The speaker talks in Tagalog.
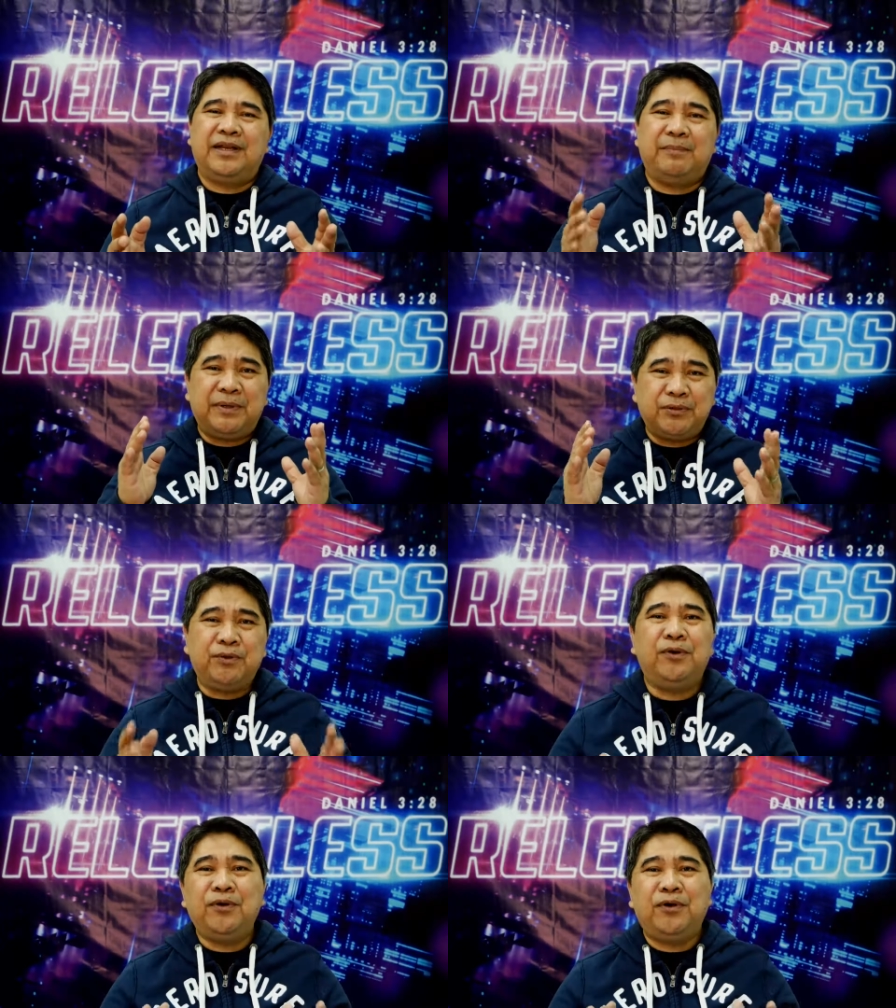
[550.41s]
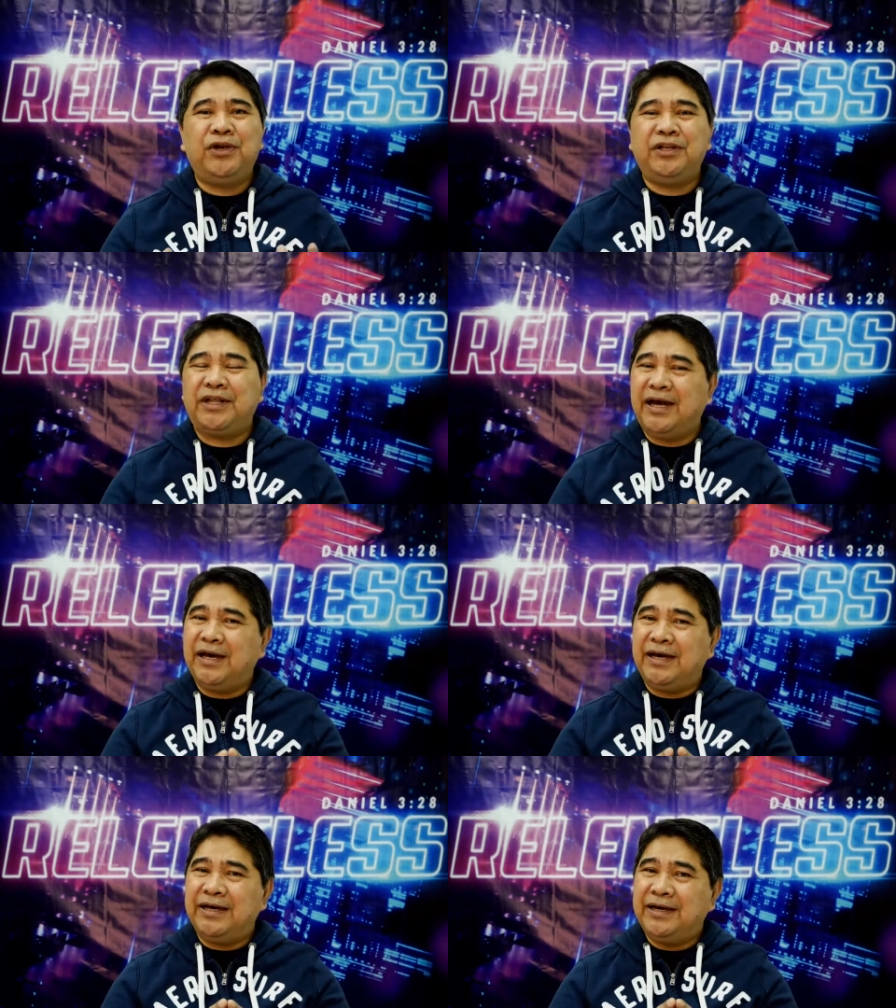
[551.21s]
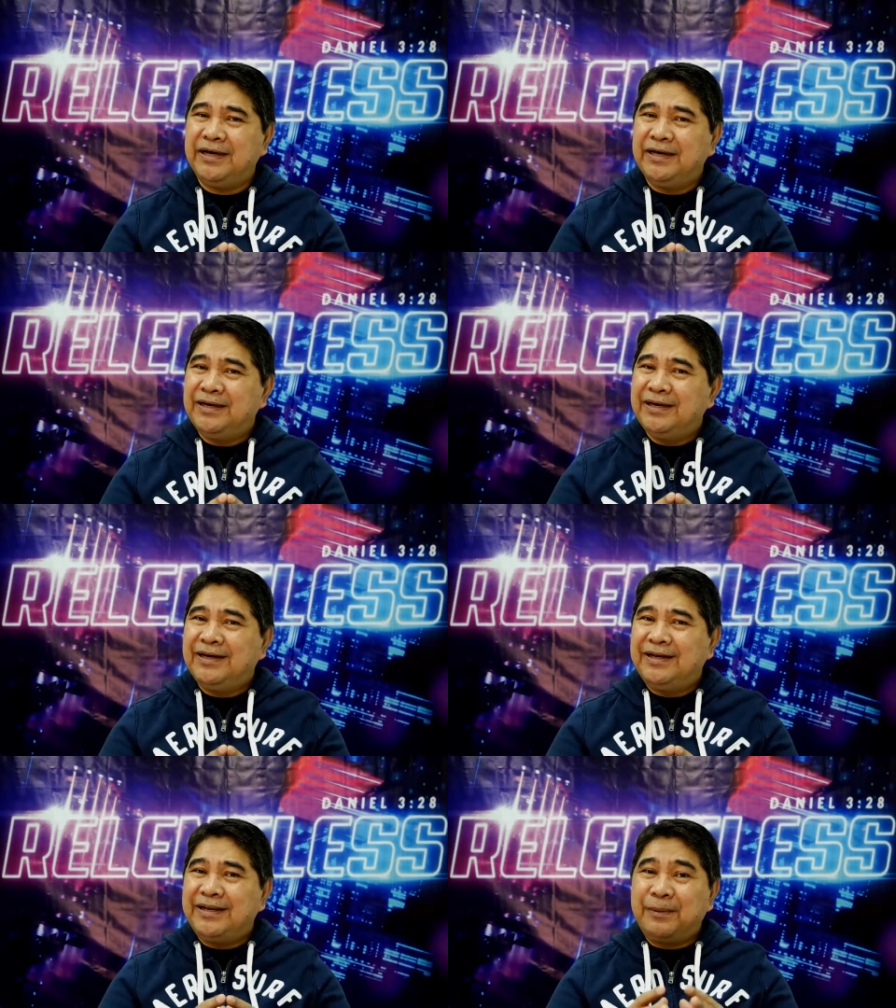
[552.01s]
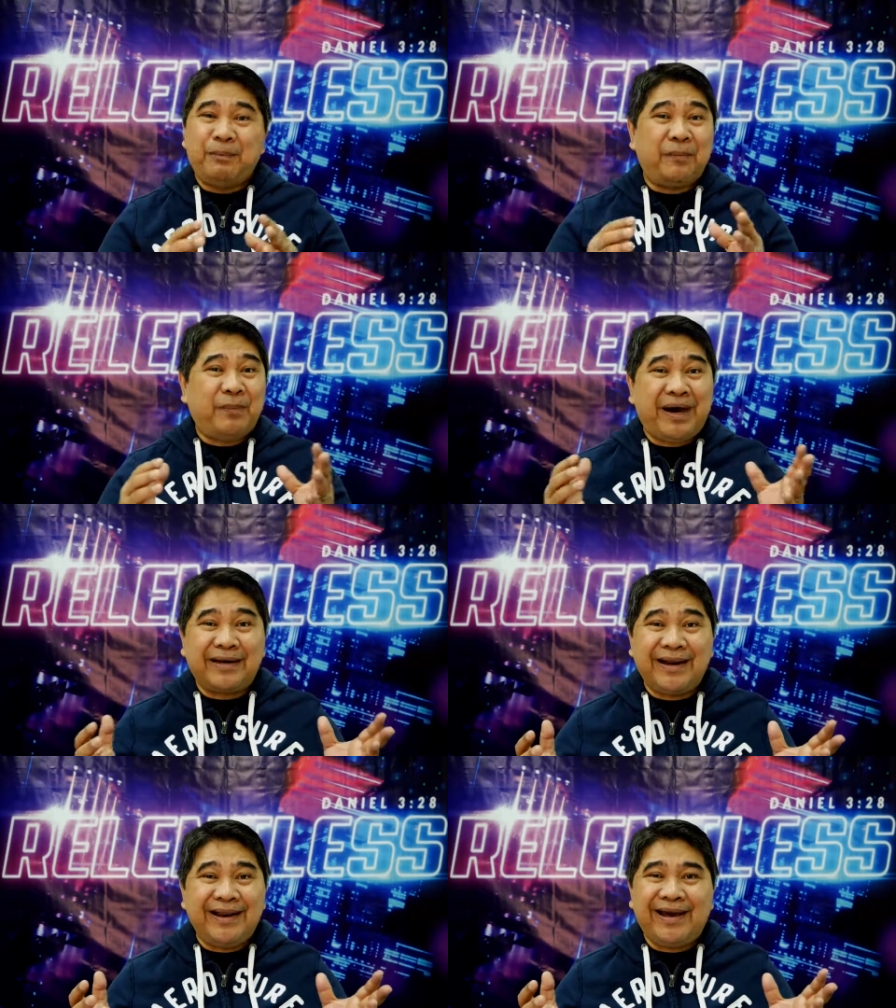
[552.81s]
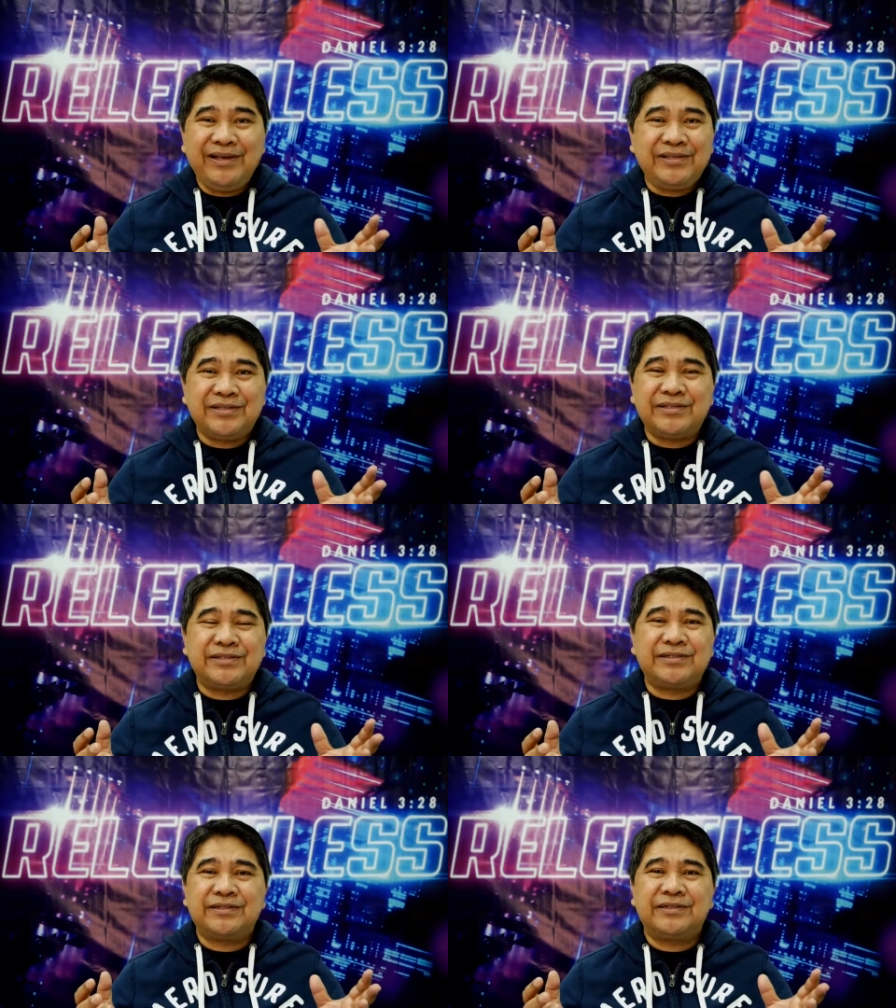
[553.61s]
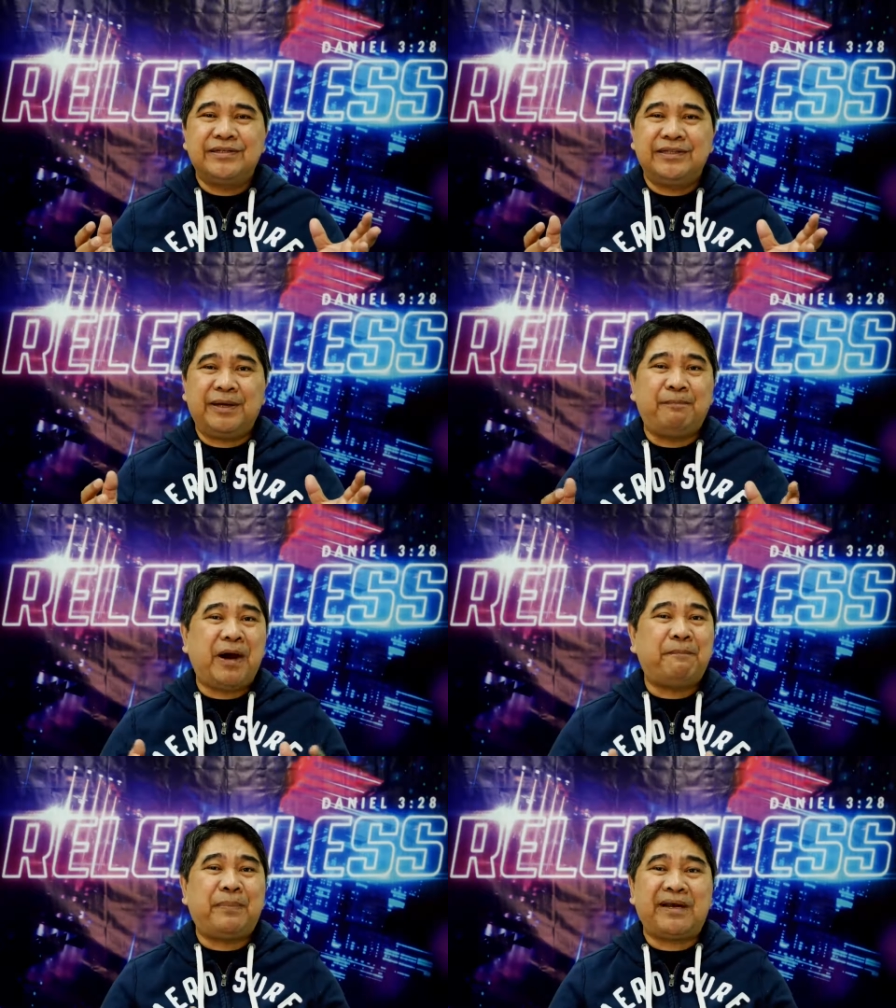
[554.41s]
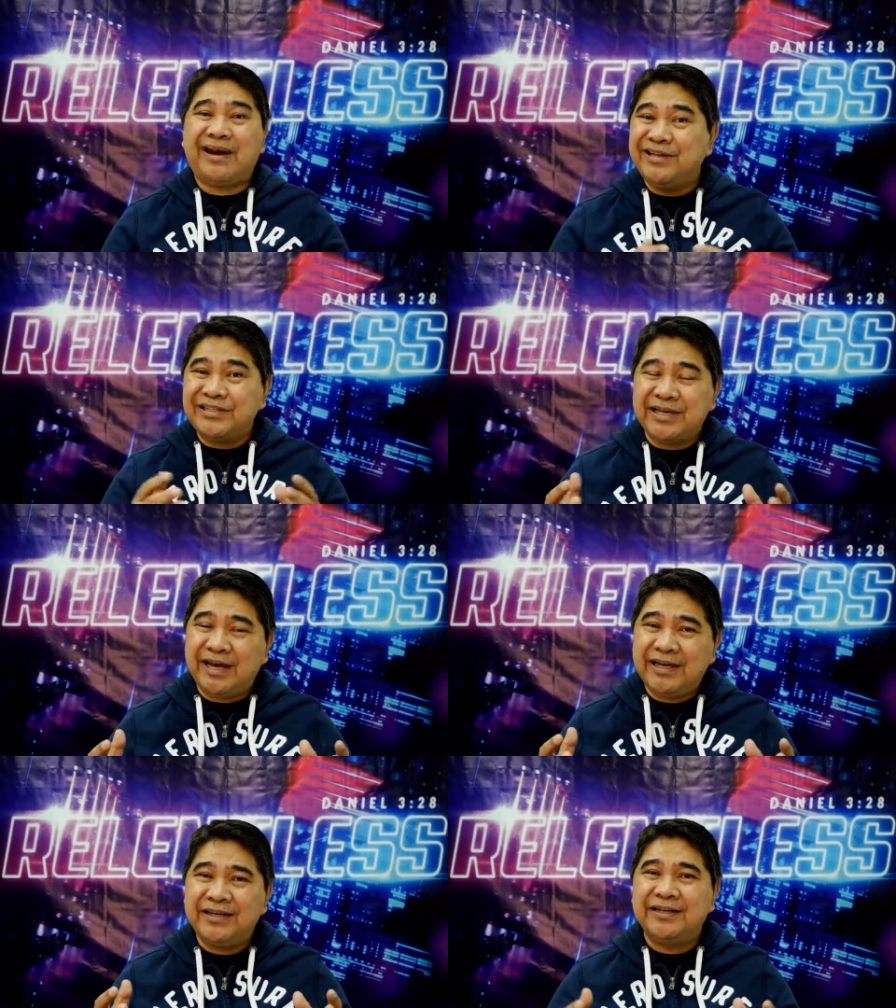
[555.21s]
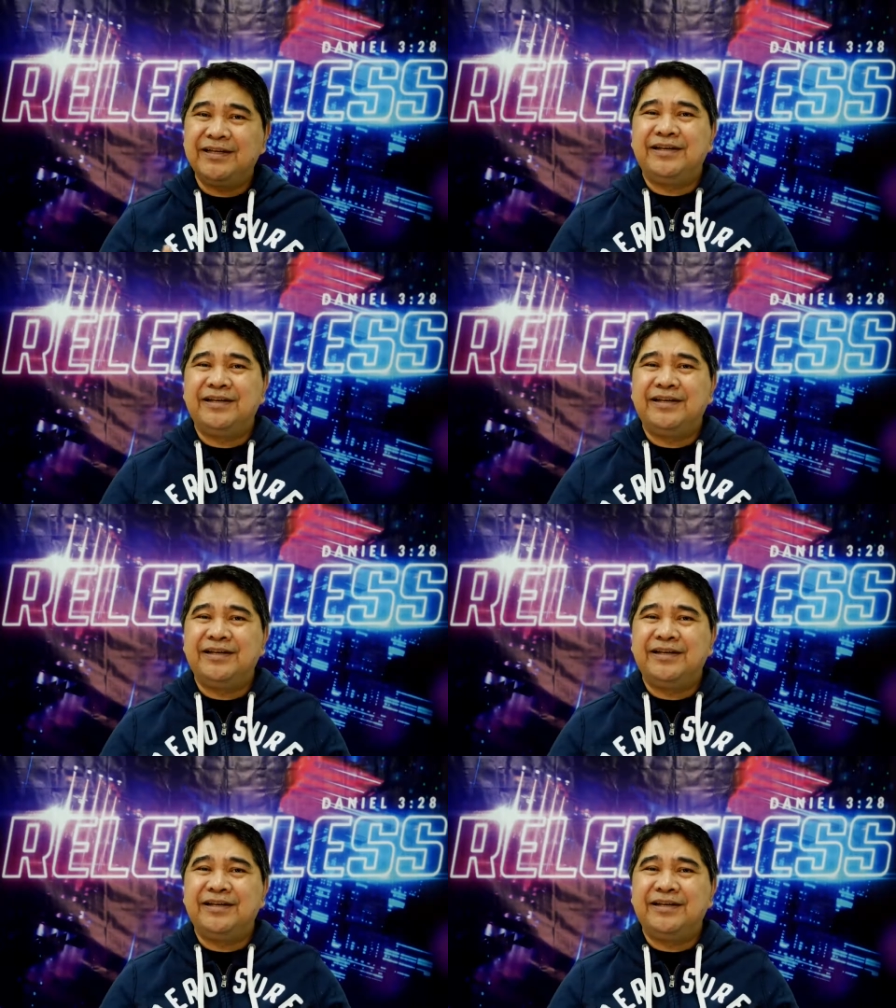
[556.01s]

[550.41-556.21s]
na patuloy na nagpa-paralyze nagpaparalisa